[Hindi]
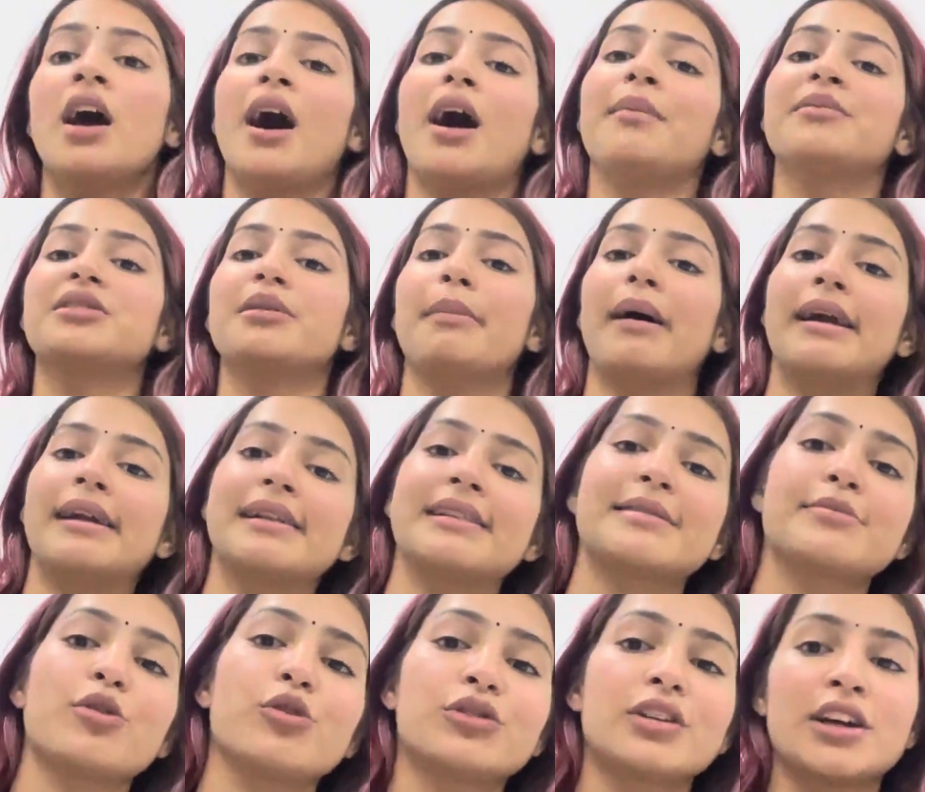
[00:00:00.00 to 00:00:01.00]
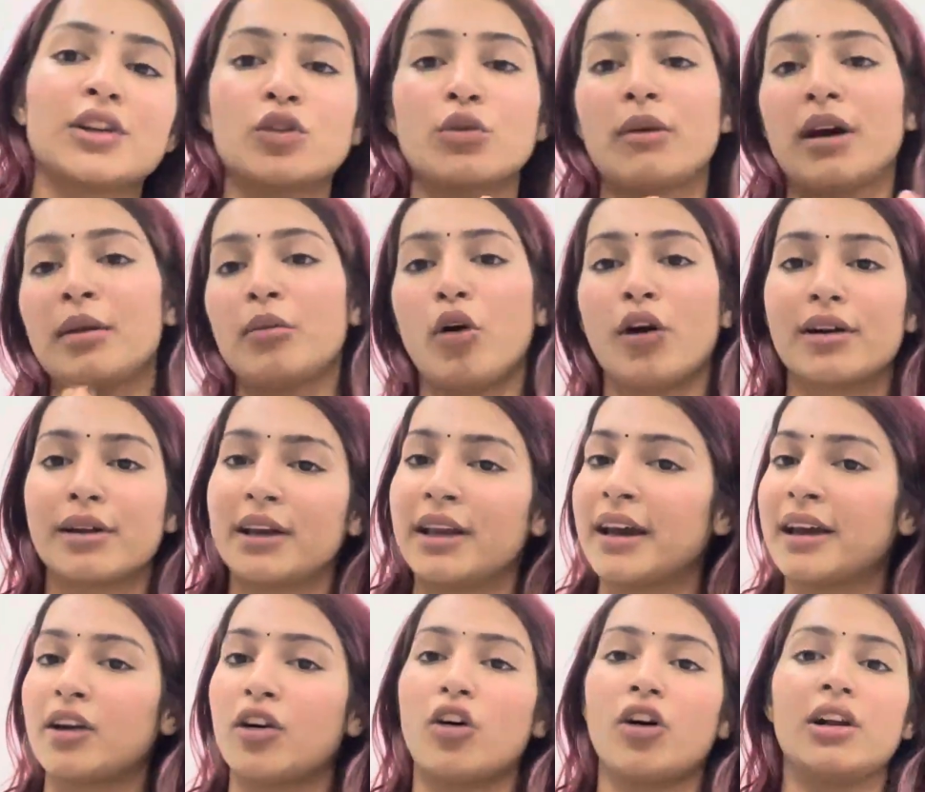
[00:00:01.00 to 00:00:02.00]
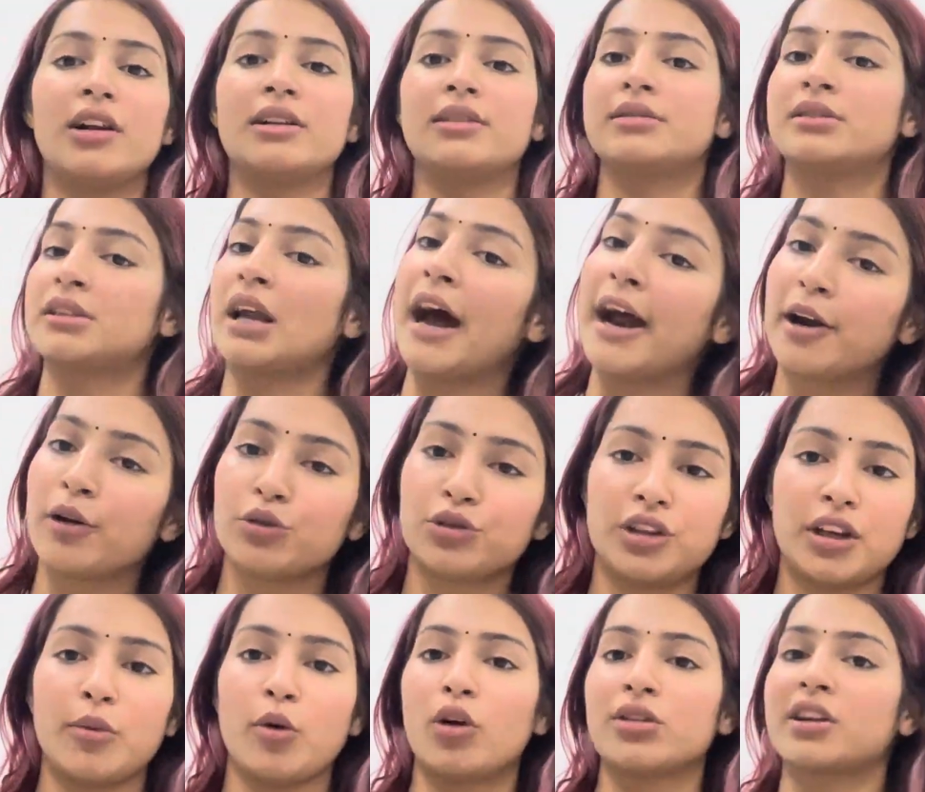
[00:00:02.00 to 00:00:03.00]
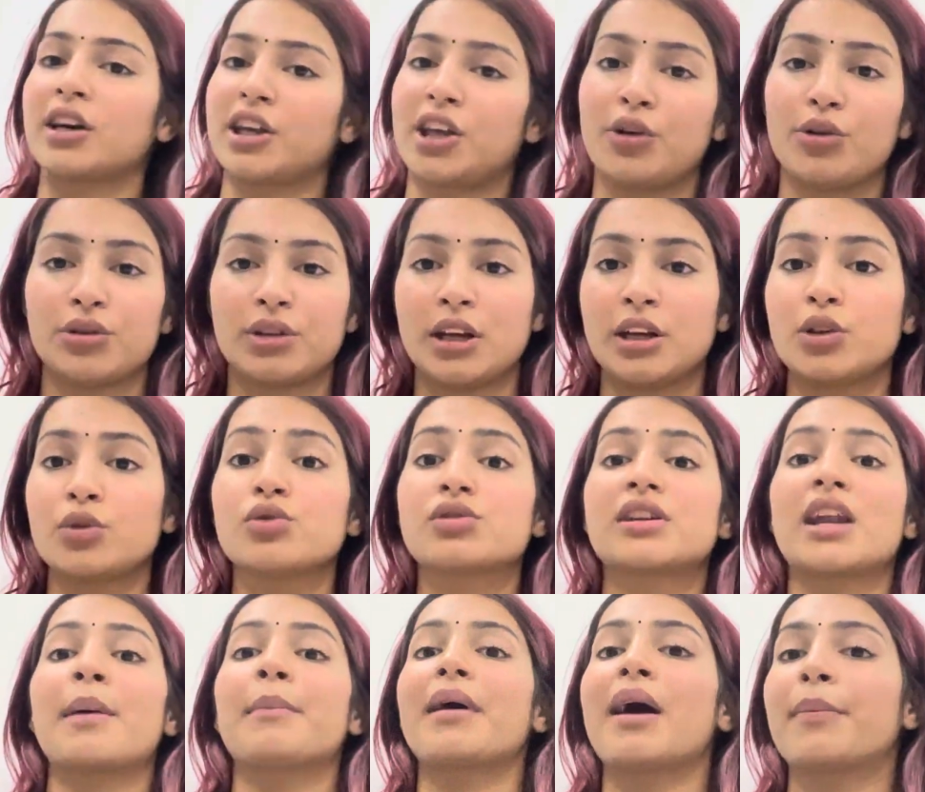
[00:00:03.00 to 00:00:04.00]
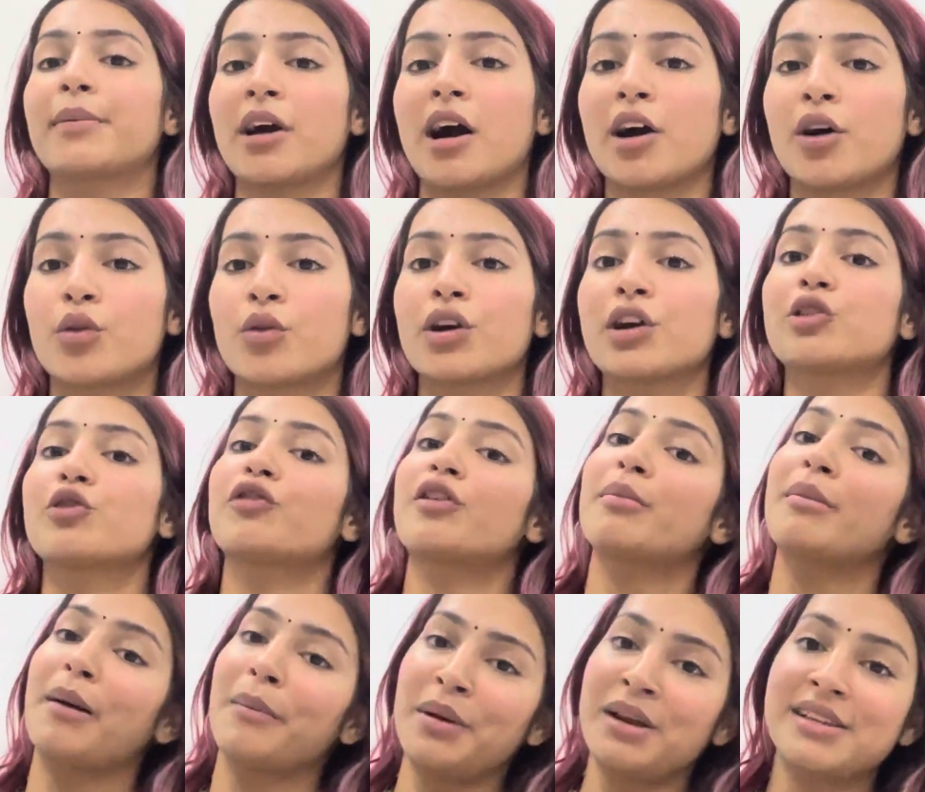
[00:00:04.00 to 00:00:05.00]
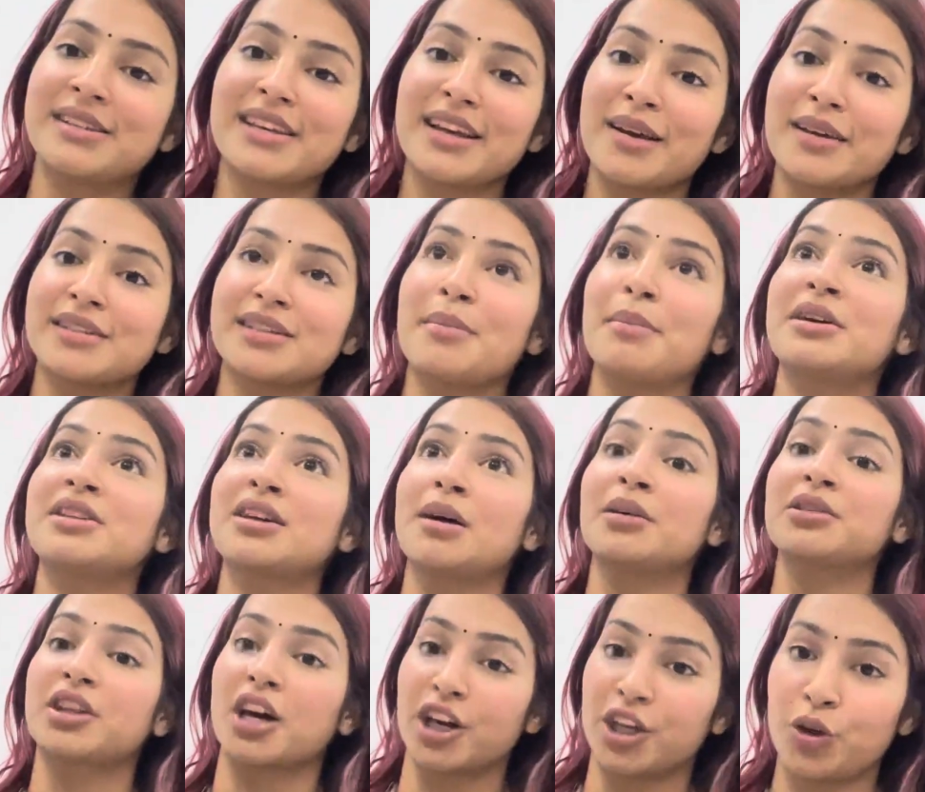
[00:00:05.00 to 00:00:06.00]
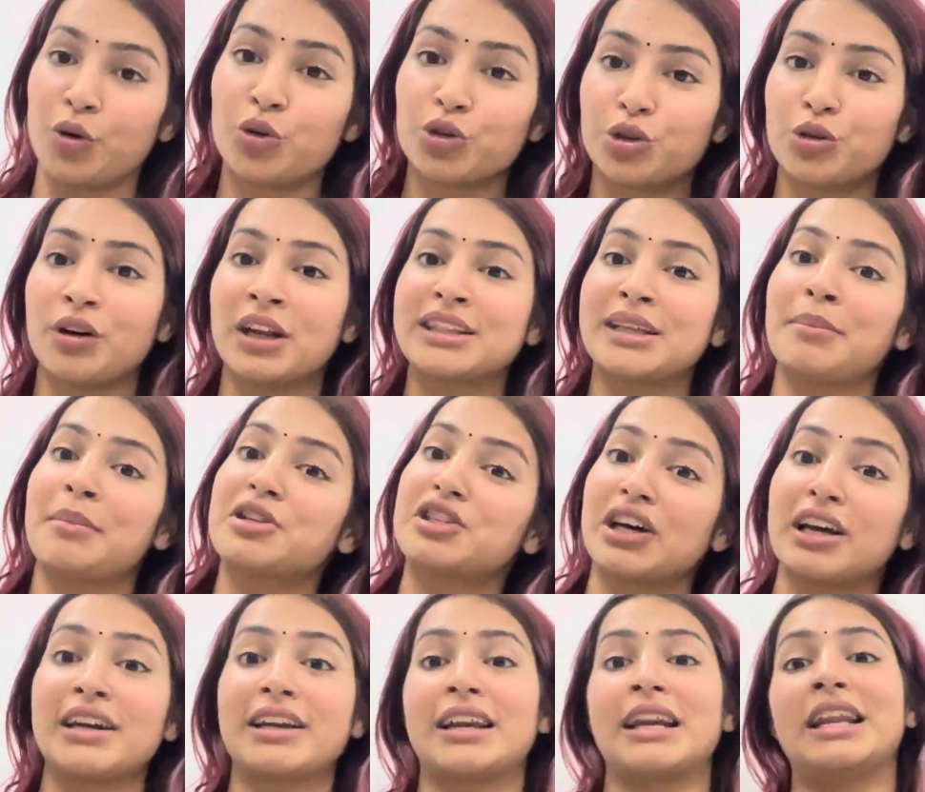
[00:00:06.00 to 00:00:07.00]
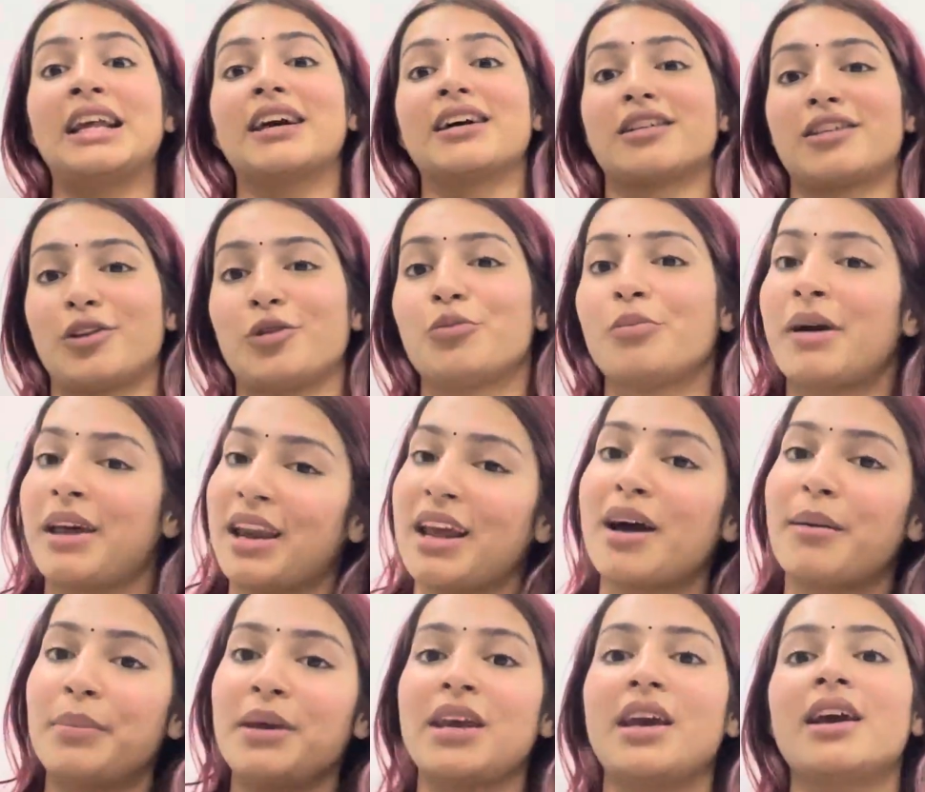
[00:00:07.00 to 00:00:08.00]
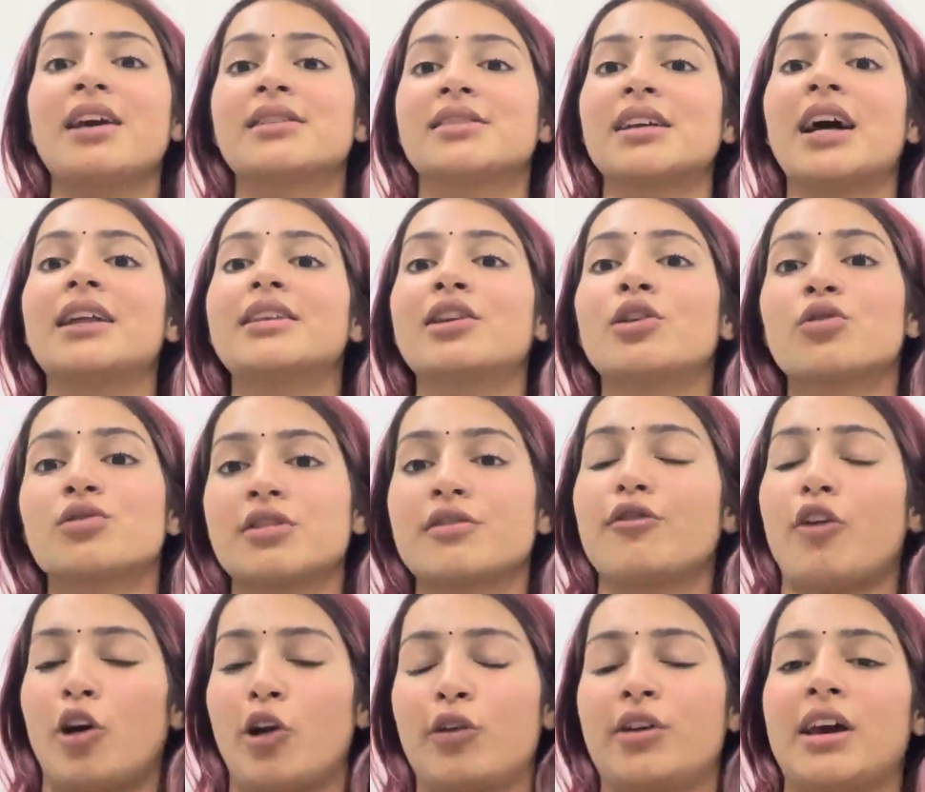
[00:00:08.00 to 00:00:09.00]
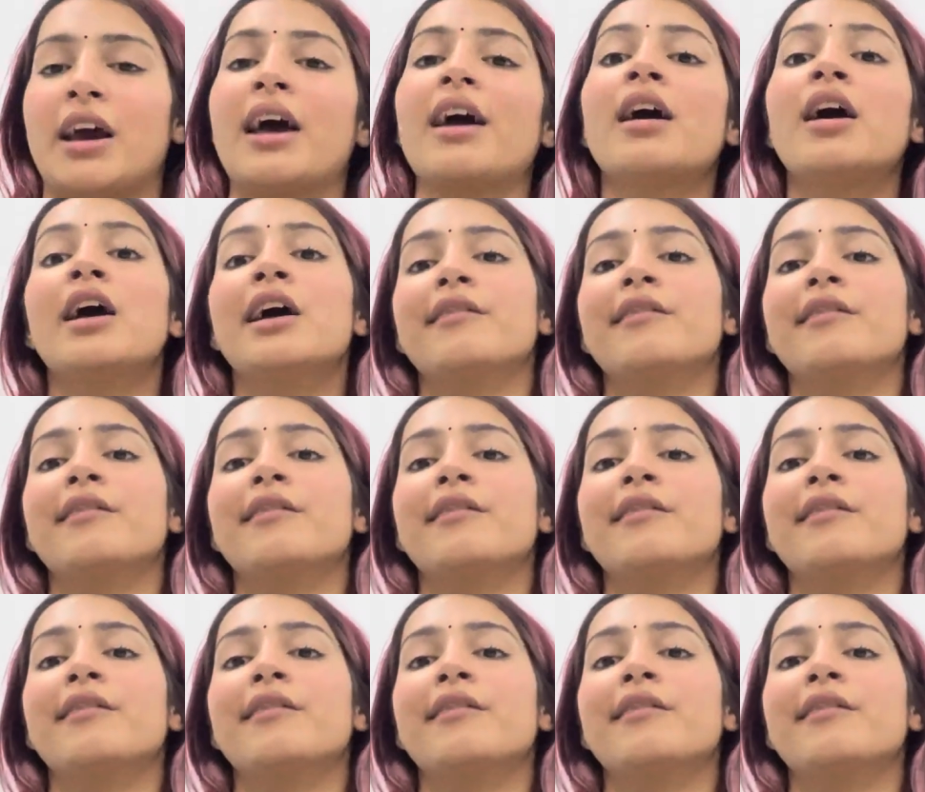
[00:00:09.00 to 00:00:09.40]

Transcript: हम जब बैटर्स में होते हैं तो हमारी बॉडी एंड ऑल टायर्ड होती है बहुत थके होते हैं तो उस टाइम पे आप क्या करोगे तो फिर मैं अभी से जब मैं ज़्यादा थकी होती हूँ ना तब मैं ज़्यादा ट्रेनिंग करती हूँ मैंने अभी ये सात दिनों से फॉलो किया है